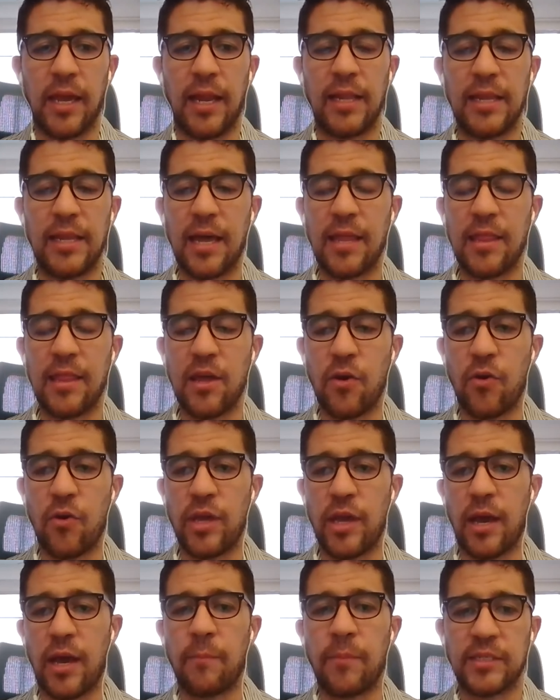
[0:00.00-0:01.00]
el día de
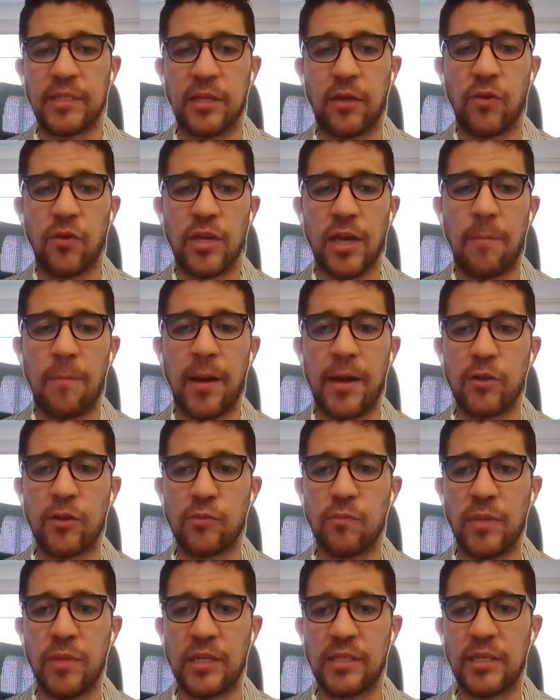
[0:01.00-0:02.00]
hoy han pasado ya varios
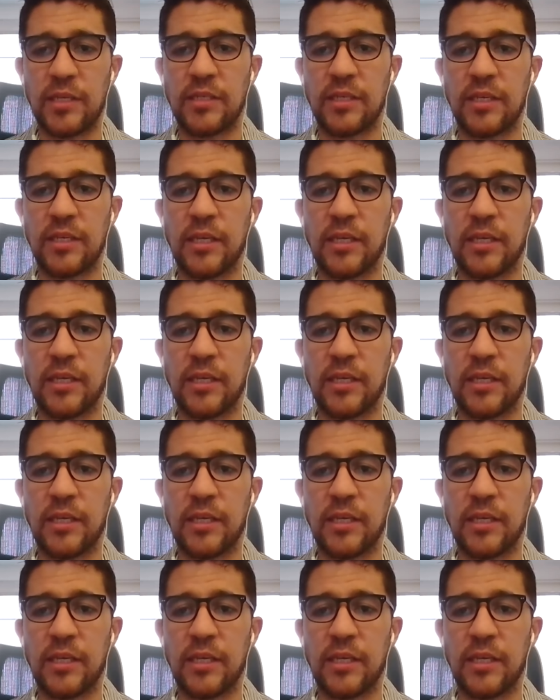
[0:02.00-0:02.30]
meses